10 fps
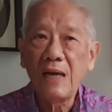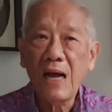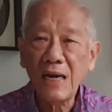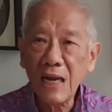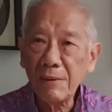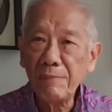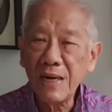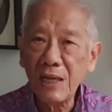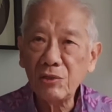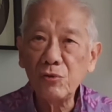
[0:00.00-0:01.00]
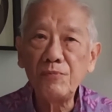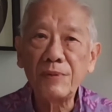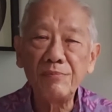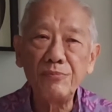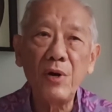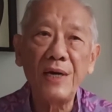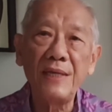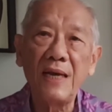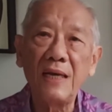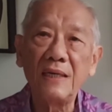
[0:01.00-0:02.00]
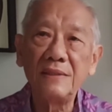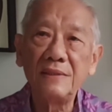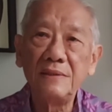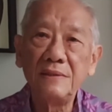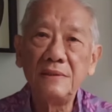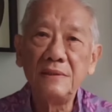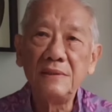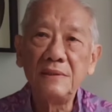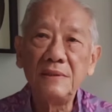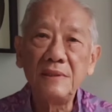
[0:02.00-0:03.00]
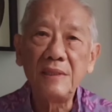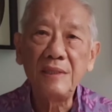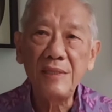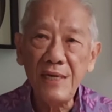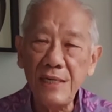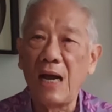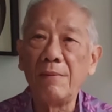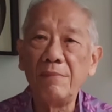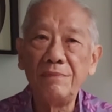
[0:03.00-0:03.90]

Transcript: Anak menantu perempuannya tidak